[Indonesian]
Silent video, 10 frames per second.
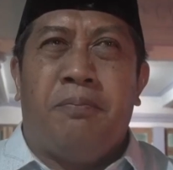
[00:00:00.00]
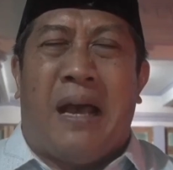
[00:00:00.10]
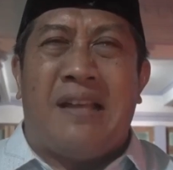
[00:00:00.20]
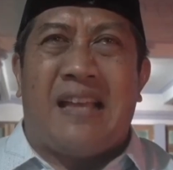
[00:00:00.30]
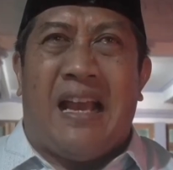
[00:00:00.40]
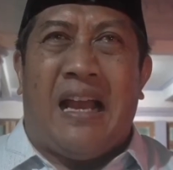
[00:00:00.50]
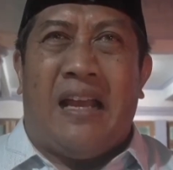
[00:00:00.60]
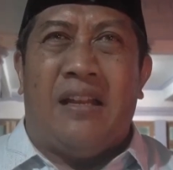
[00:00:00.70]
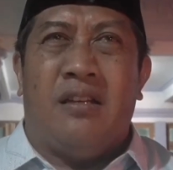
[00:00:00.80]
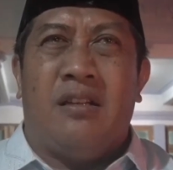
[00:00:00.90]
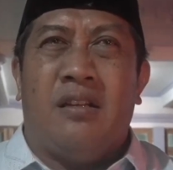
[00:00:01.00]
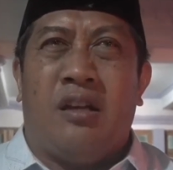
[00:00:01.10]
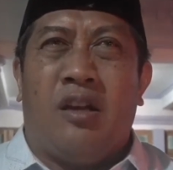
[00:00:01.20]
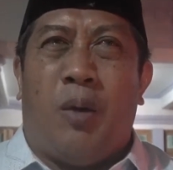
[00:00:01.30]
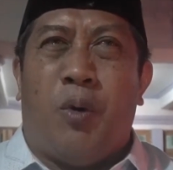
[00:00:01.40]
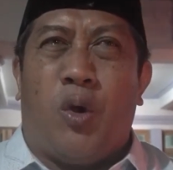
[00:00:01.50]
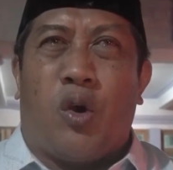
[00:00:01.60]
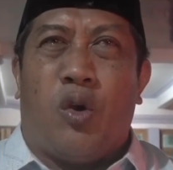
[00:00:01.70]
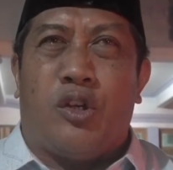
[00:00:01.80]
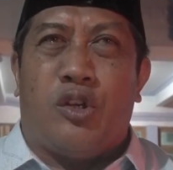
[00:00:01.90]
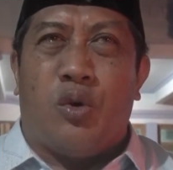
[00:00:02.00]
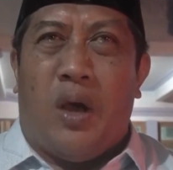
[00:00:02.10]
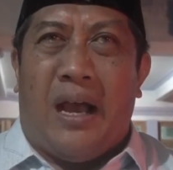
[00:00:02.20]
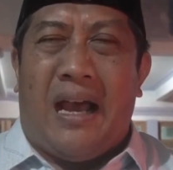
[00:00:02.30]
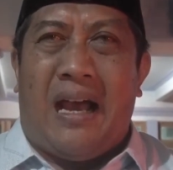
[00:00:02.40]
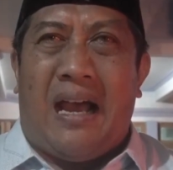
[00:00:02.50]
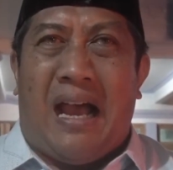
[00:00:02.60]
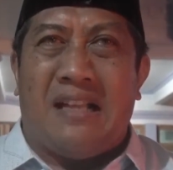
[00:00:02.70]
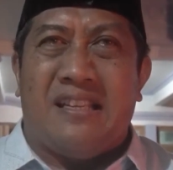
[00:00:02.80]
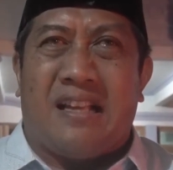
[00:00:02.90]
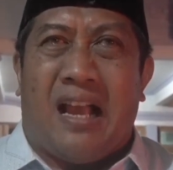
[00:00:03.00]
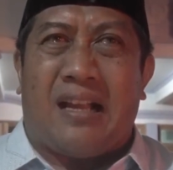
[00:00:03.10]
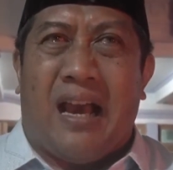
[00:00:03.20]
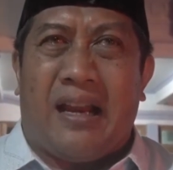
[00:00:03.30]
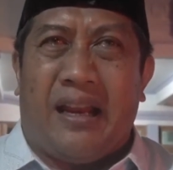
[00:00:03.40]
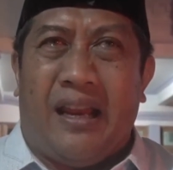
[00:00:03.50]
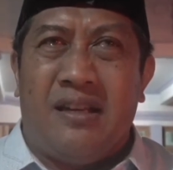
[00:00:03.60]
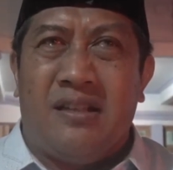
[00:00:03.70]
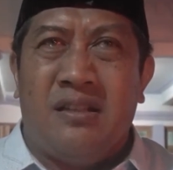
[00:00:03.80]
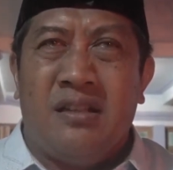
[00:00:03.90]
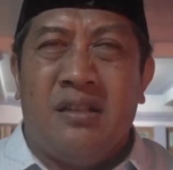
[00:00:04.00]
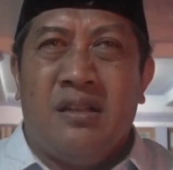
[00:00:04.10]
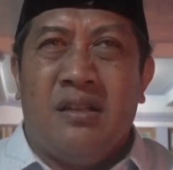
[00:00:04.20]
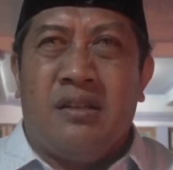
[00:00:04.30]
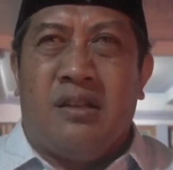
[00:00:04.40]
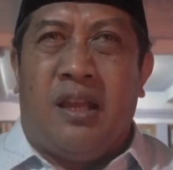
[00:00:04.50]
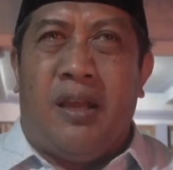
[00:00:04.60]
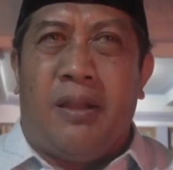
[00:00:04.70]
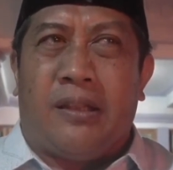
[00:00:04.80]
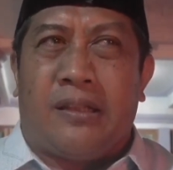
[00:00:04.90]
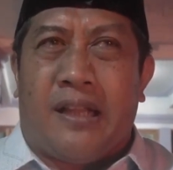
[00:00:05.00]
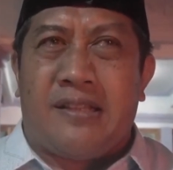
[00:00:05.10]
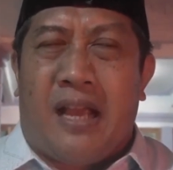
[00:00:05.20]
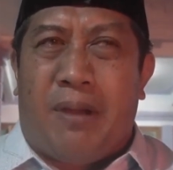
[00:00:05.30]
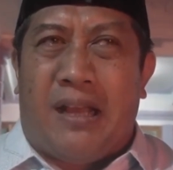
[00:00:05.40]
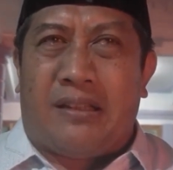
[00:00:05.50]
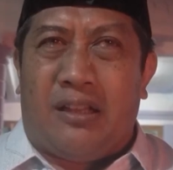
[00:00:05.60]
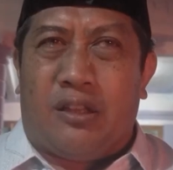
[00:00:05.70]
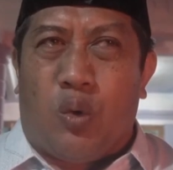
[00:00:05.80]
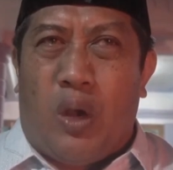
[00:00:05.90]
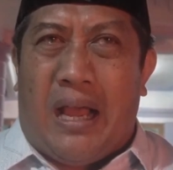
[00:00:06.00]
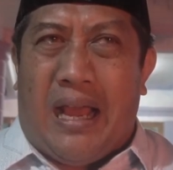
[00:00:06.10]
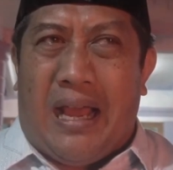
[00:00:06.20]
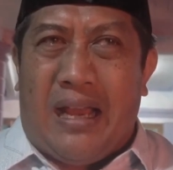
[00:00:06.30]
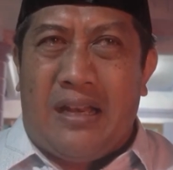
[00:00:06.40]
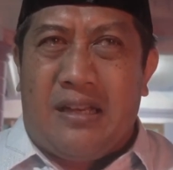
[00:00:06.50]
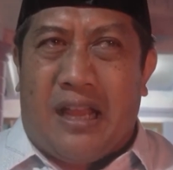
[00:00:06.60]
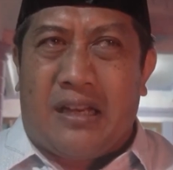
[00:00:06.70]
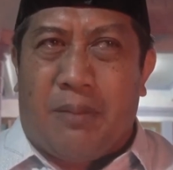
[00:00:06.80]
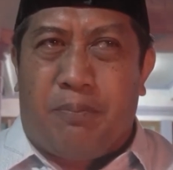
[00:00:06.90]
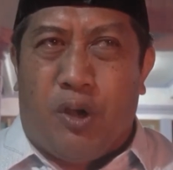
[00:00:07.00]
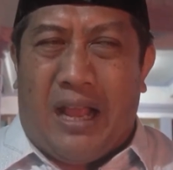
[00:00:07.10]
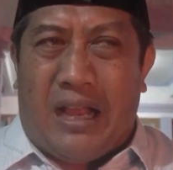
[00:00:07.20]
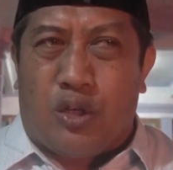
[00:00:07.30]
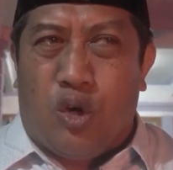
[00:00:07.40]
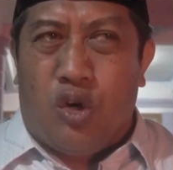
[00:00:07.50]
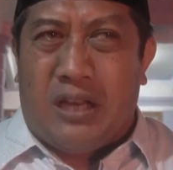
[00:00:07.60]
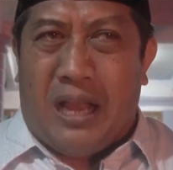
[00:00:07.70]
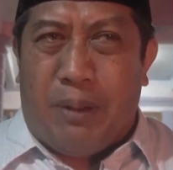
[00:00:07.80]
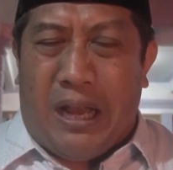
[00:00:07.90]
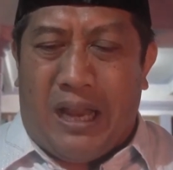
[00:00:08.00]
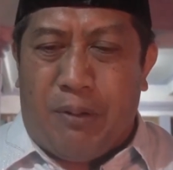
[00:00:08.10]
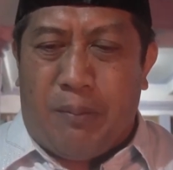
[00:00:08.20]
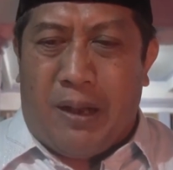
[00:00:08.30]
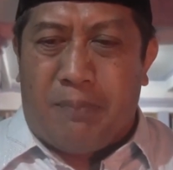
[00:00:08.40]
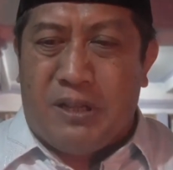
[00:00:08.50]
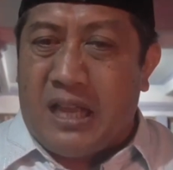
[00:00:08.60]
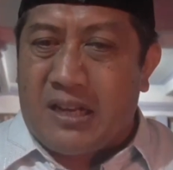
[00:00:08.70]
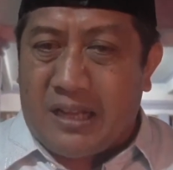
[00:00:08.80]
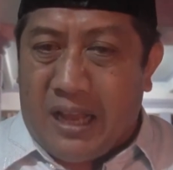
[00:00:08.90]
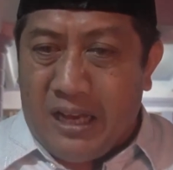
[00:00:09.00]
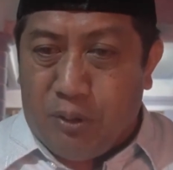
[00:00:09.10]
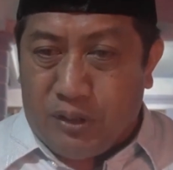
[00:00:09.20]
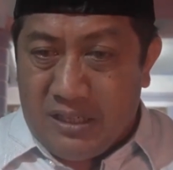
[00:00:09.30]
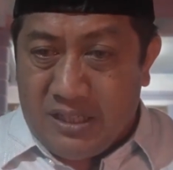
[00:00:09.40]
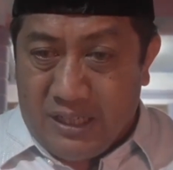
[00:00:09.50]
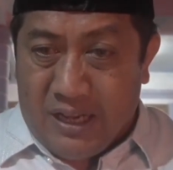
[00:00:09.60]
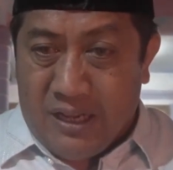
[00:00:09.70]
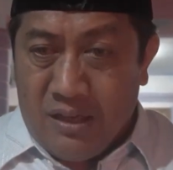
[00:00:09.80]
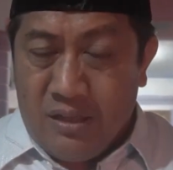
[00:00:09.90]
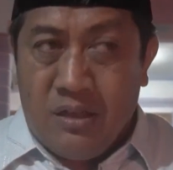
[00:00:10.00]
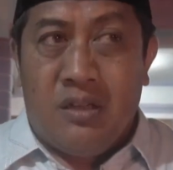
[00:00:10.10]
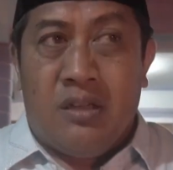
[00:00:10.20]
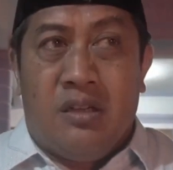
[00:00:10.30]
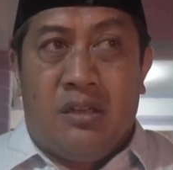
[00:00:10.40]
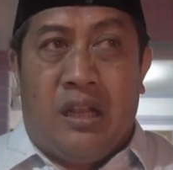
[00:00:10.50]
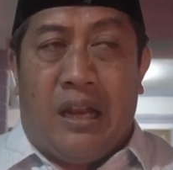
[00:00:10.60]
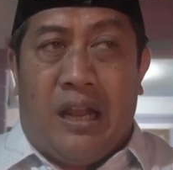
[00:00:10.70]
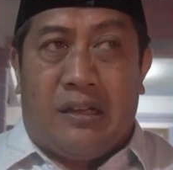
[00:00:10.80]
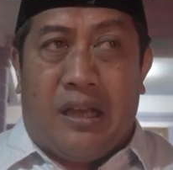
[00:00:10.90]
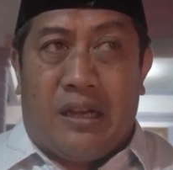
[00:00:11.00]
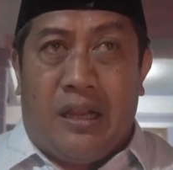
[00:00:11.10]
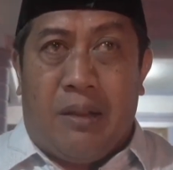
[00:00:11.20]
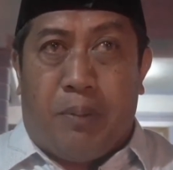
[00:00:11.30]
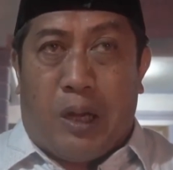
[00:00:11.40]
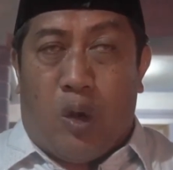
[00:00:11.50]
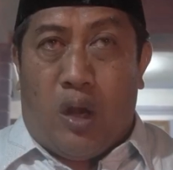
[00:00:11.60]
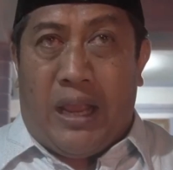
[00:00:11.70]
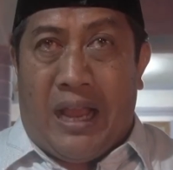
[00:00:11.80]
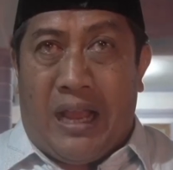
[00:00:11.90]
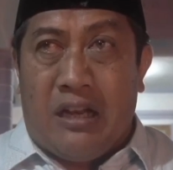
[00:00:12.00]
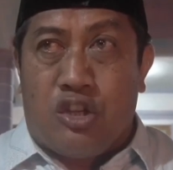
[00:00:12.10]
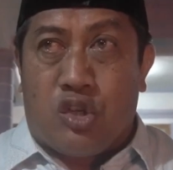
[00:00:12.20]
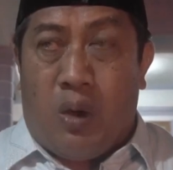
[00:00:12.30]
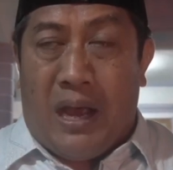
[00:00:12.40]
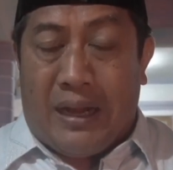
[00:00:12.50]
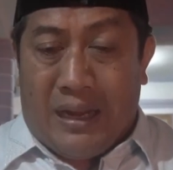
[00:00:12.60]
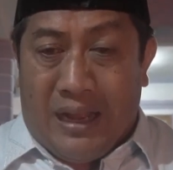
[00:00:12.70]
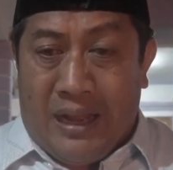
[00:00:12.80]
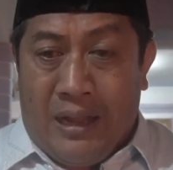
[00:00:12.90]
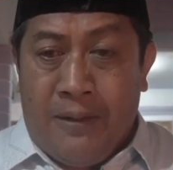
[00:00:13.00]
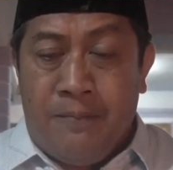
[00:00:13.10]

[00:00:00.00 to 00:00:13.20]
pasangan nomor 2 Aji Kagari di Kecamatan Pilaan dan Kebonagung, Kapilna memang besar sekali potensinya. Hmm. Dilihat dari menolehkan suara